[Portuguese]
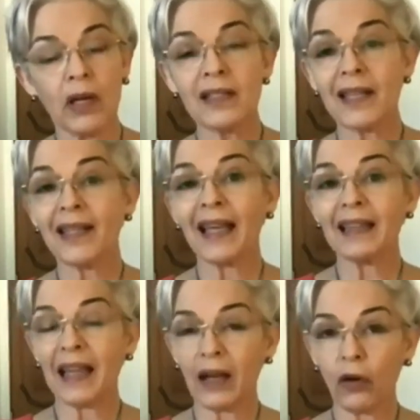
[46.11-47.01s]
sem que
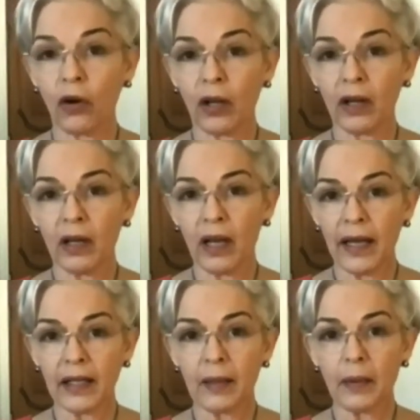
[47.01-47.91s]
até agora a
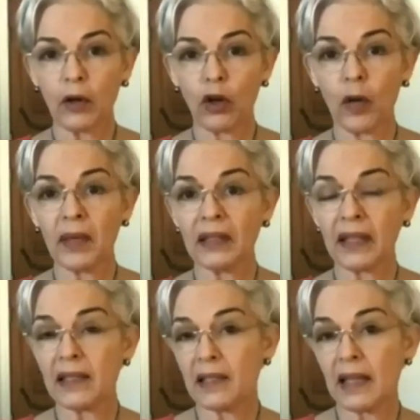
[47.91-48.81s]
equipe econômica
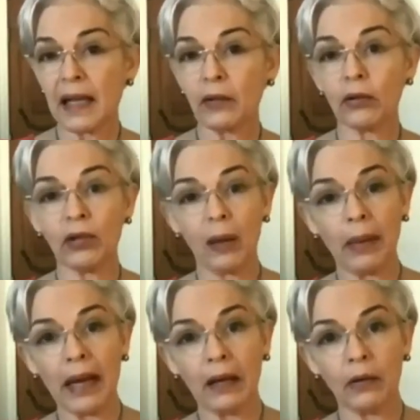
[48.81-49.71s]
tenha se dado ao
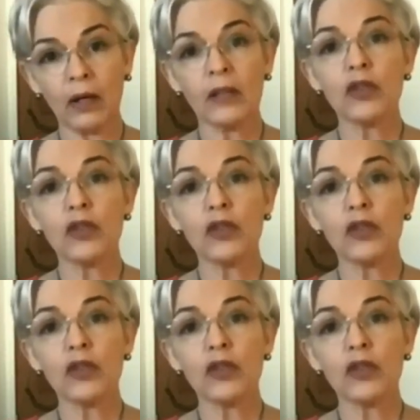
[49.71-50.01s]
trabalho